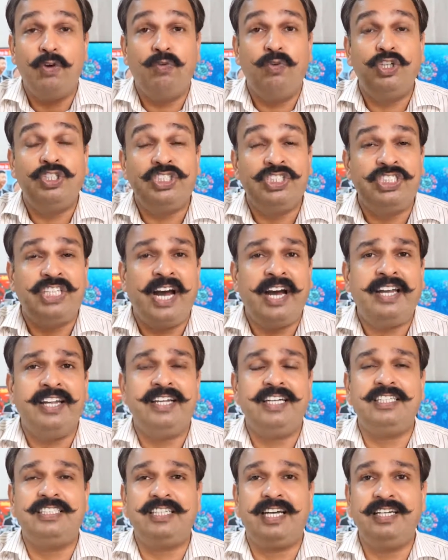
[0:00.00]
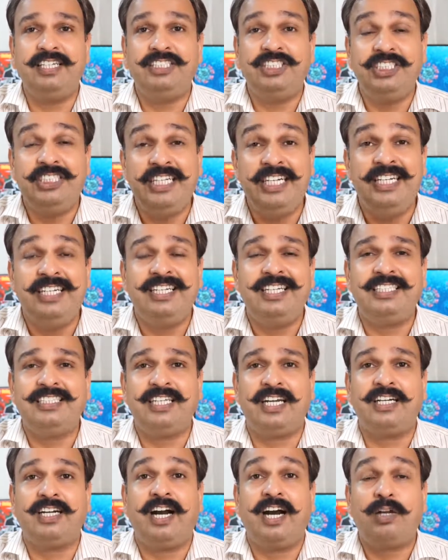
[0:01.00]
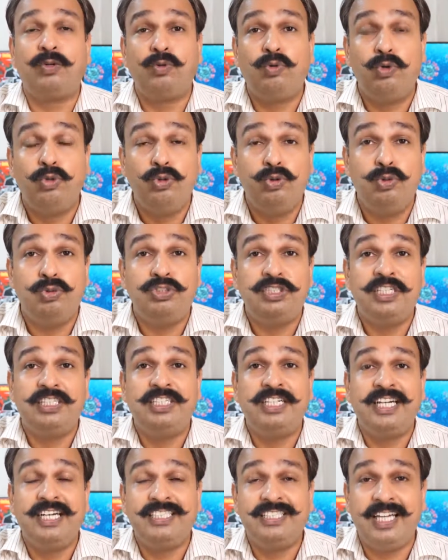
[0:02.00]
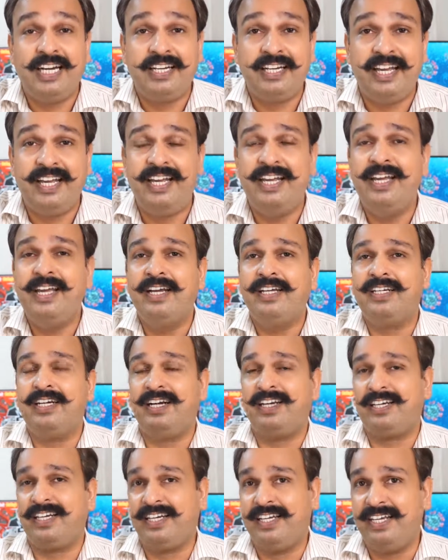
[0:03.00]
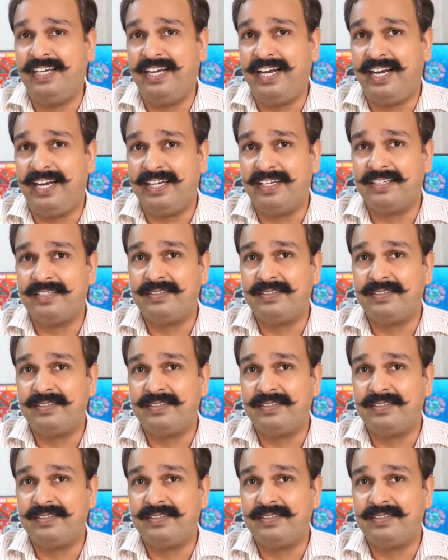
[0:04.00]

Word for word: वो सारी की सारी चीन की सरकार खुद दूसरी जगह जाके कर रही है